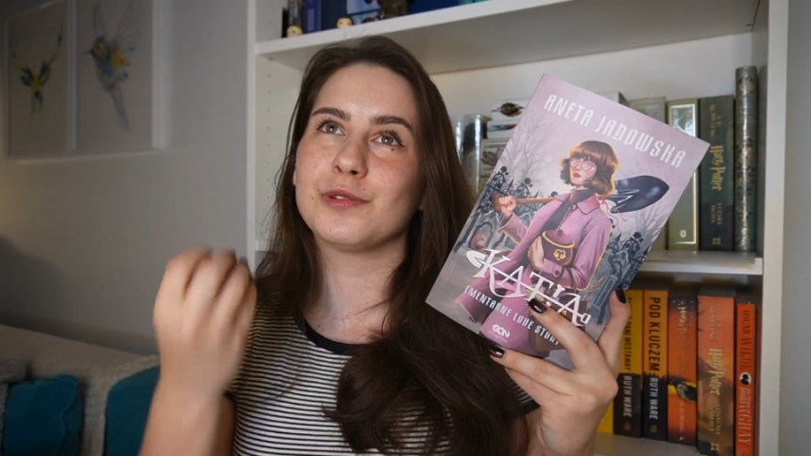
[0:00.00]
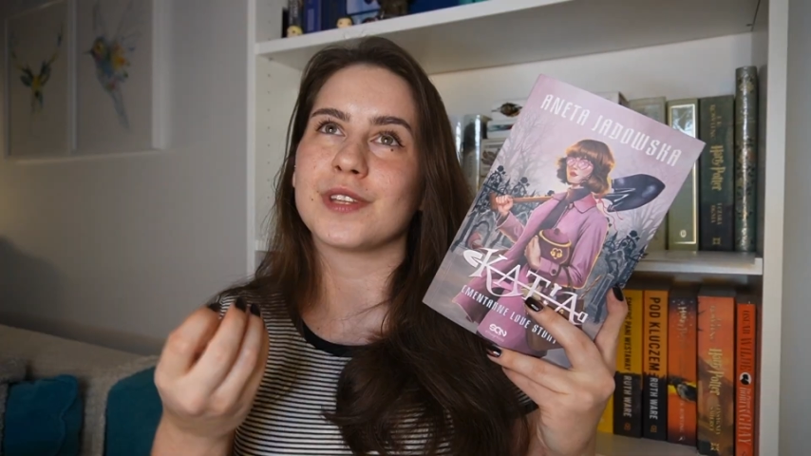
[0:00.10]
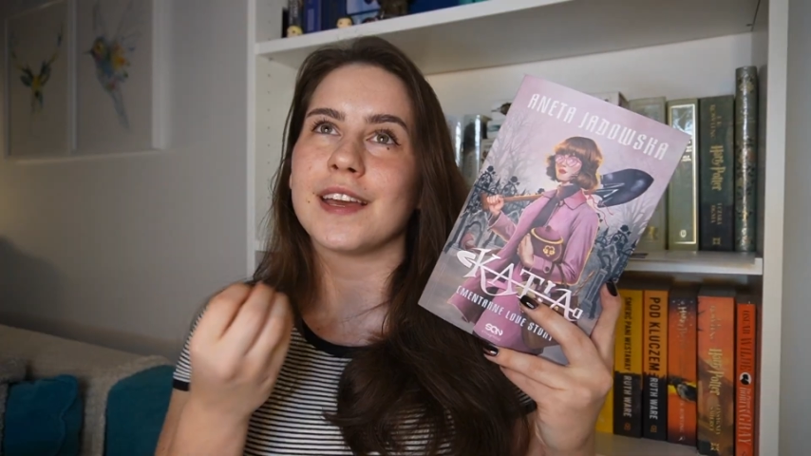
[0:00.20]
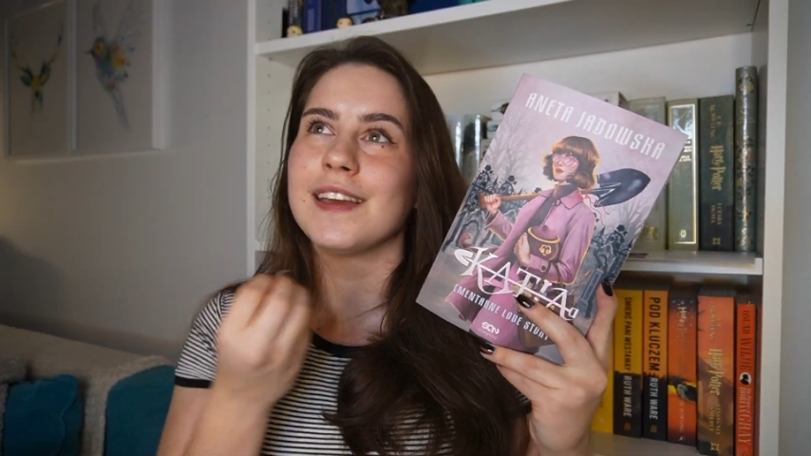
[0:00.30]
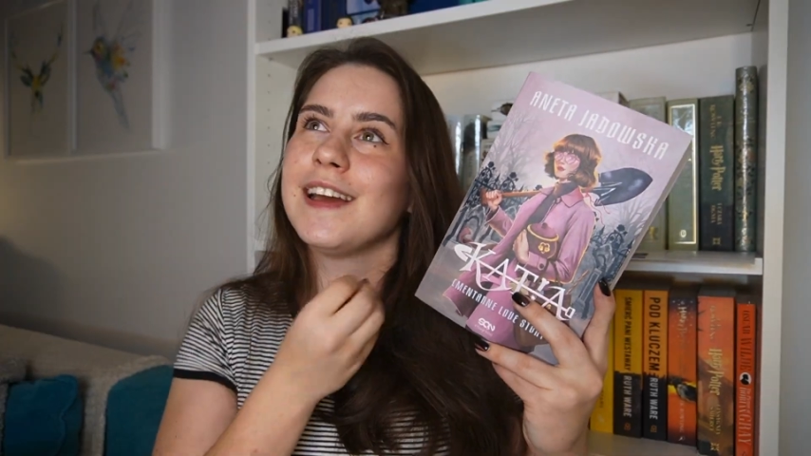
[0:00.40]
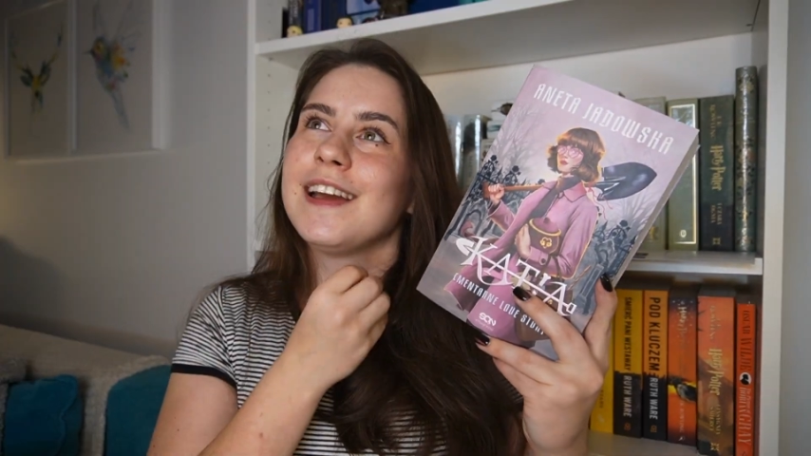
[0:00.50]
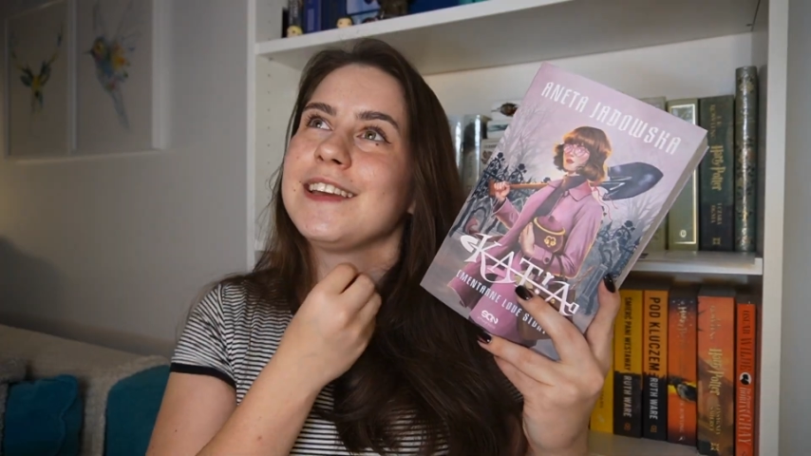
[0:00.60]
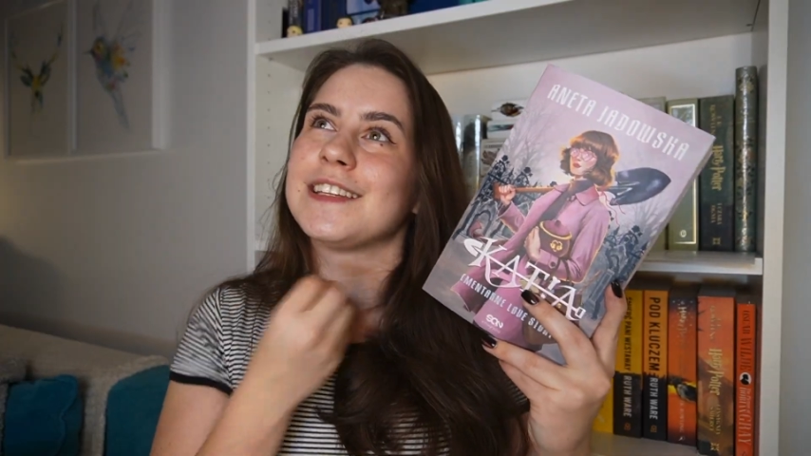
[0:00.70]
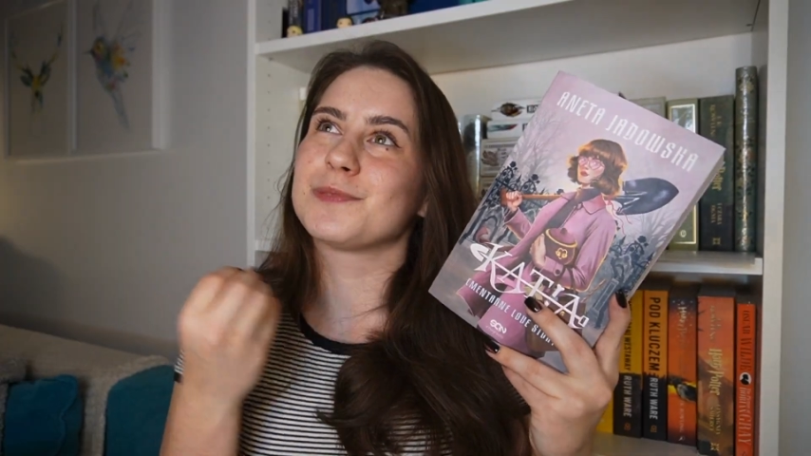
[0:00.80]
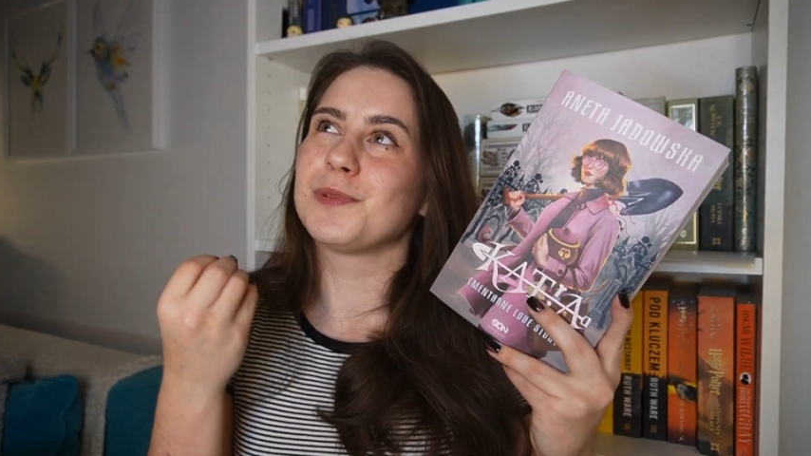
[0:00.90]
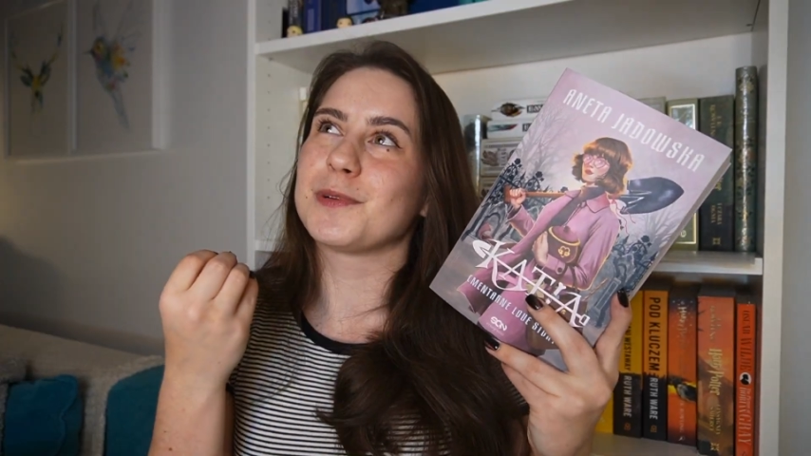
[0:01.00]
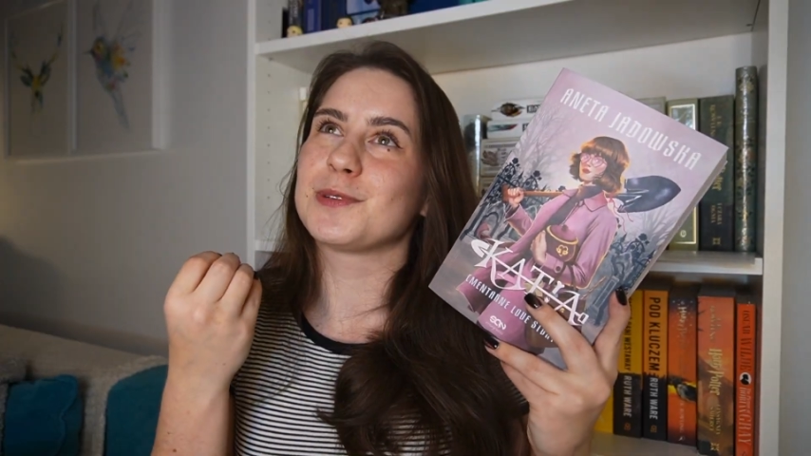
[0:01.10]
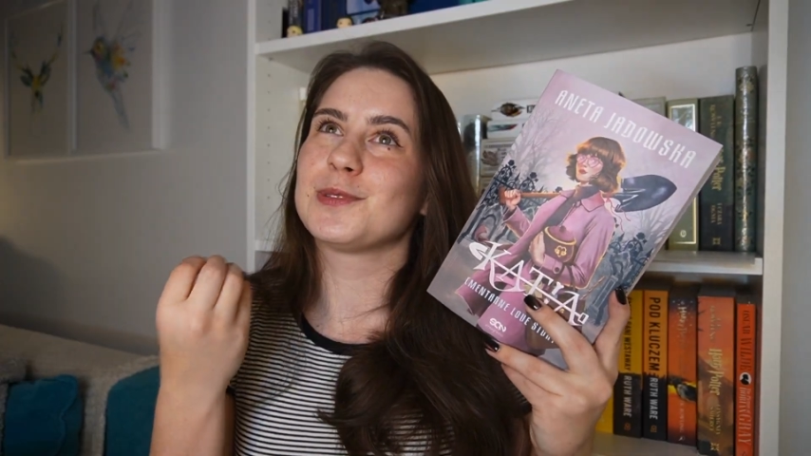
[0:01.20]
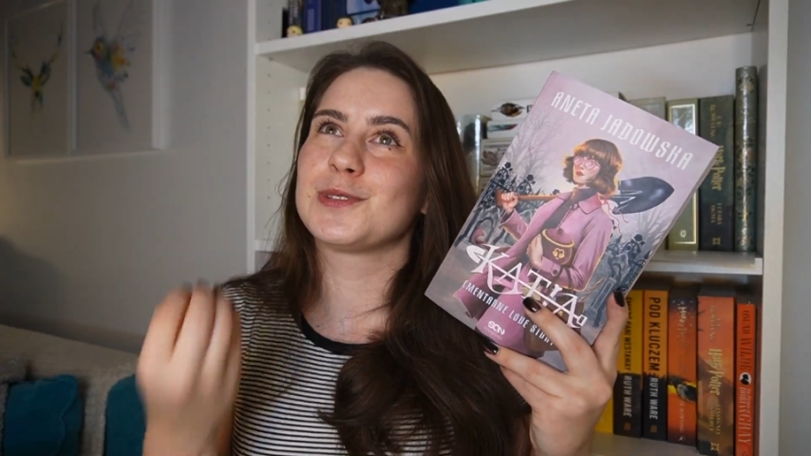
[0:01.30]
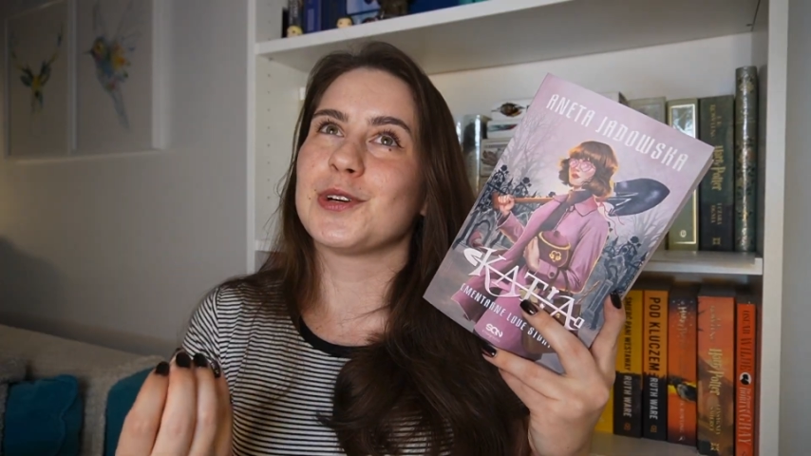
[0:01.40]
I tutaj jest po
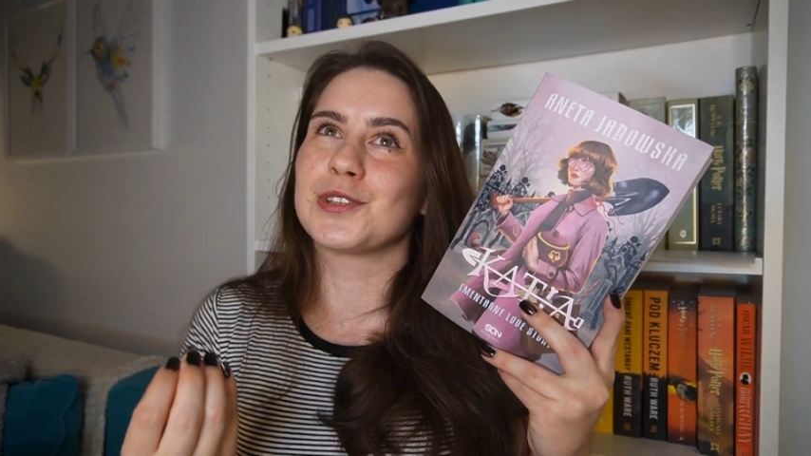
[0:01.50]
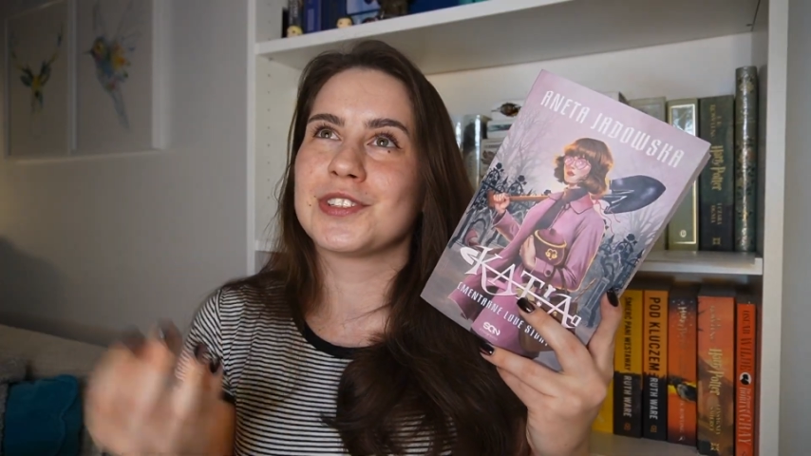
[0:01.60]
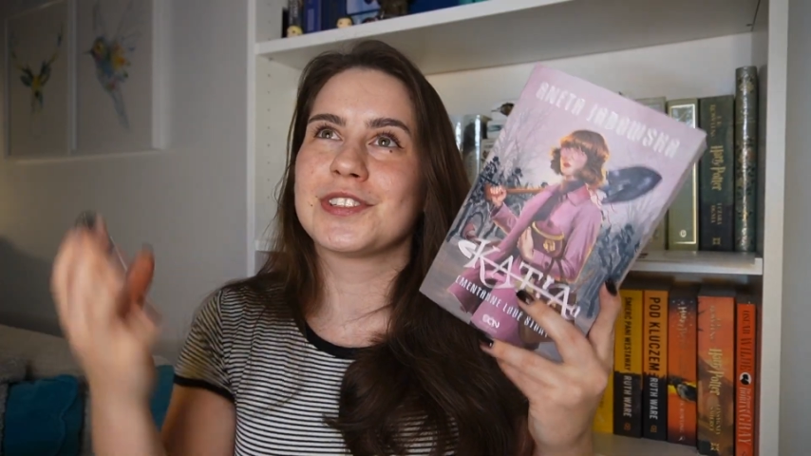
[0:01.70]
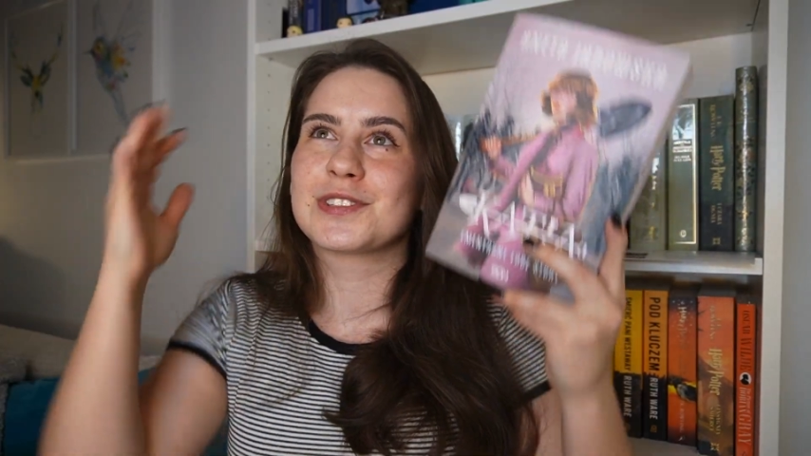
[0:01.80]
prostu coś